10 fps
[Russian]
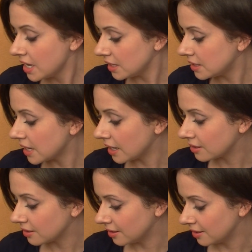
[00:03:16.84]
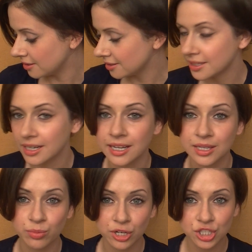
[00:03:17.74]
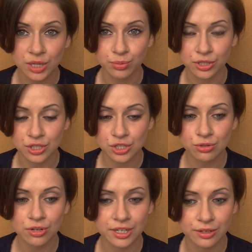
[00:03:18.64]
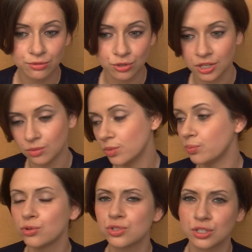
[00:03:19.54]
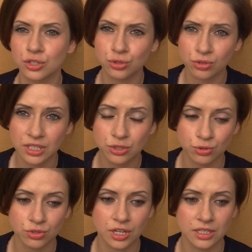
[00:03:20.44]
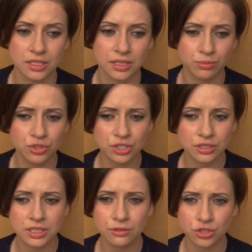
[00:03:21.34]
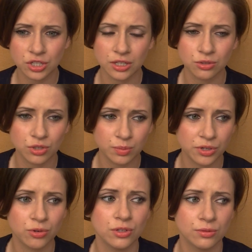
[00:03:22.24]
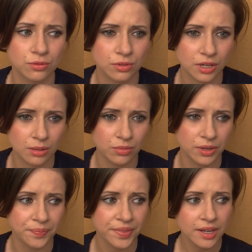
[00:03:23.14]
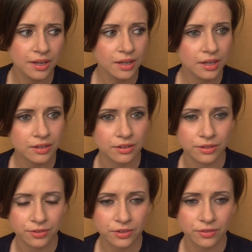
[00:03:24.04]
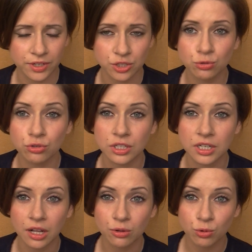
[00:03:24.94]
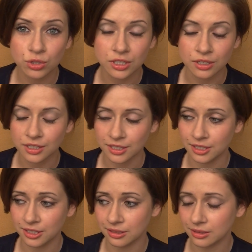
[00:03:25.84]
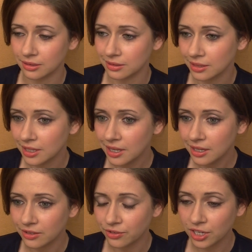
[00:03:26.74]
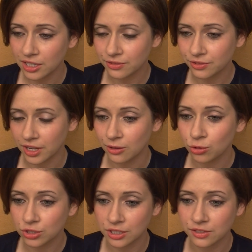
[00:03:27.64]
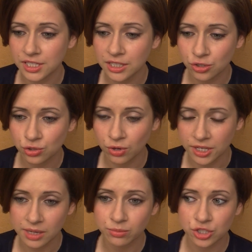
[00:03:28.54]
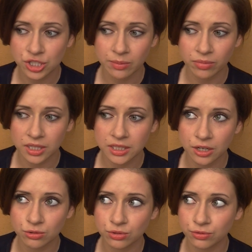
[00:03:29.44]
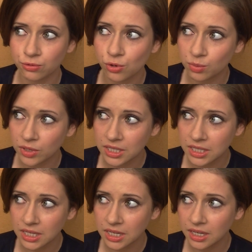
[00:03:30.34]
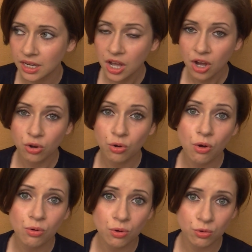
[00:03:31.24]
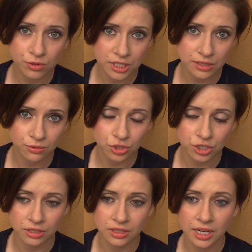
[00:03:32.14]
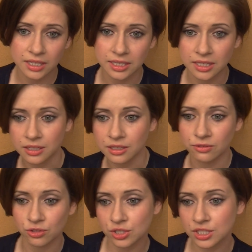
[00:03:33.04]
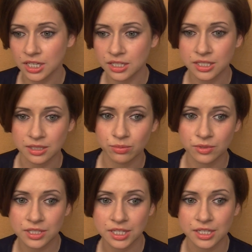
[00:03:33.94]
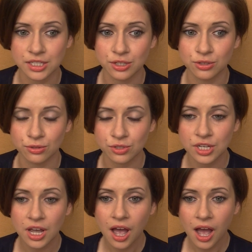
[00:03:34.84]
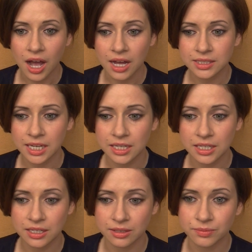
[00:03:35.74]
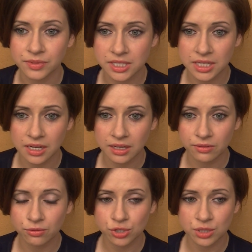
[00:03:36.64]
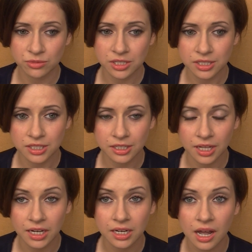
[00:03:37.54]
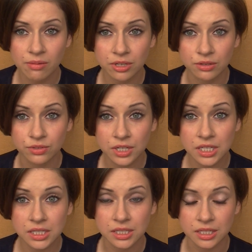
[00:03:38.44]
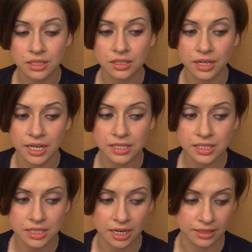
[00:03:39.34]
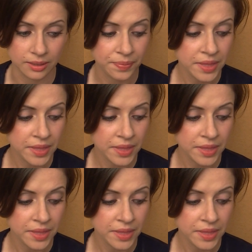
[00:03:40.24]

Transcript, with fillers: Итак, а, это такая небольшая предыстория, вот, как бы, плюс, э, что хочу сказать, обычно девушки, которые приходят, вот, как бы, Э, в ажурных колготках и э, в, в колготках сеточку, они обычно обладают формой не go-go девушек, да, таких вот секси, секси girls, а такие за 80 килограмм, и выглядит это крайне странно.